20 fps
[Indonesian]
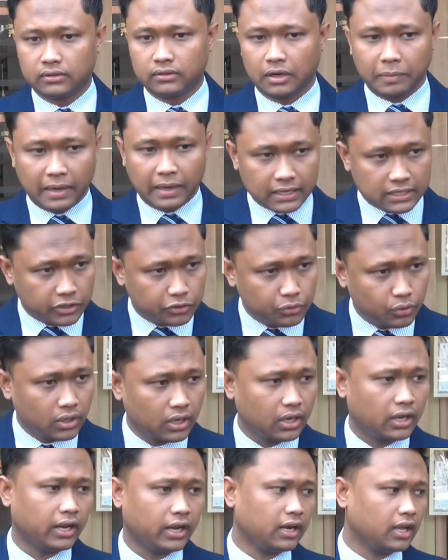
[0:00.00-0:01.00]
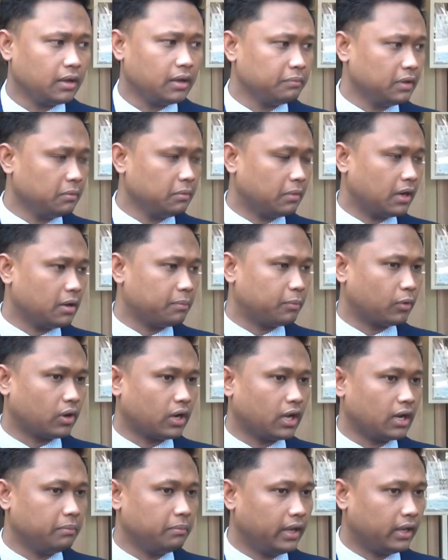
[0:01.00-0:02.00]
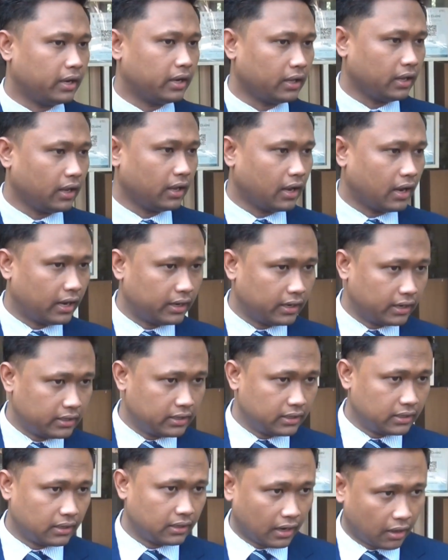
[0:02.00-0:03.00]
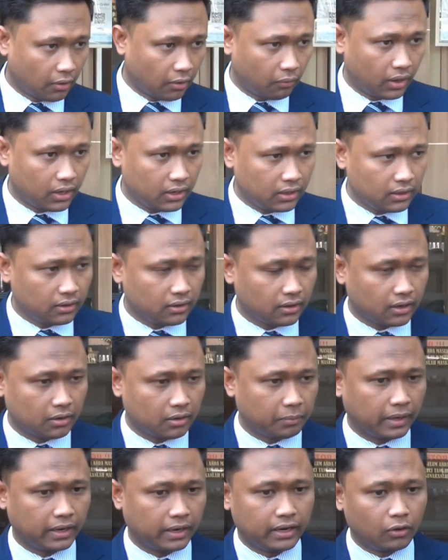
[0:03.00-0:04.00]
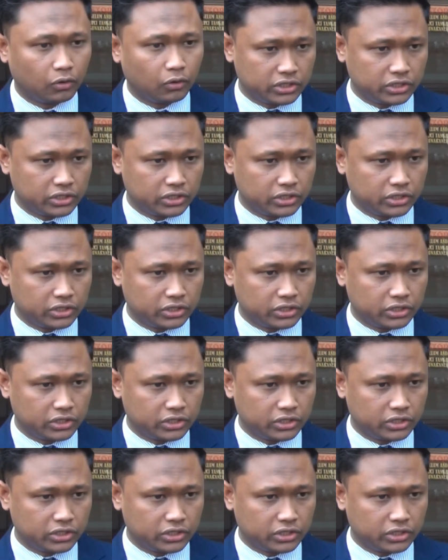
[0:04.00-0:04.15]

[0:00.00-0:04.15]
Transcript: Terpaksa juga klien kami melaporkan BRI yang ada di Lawang kepada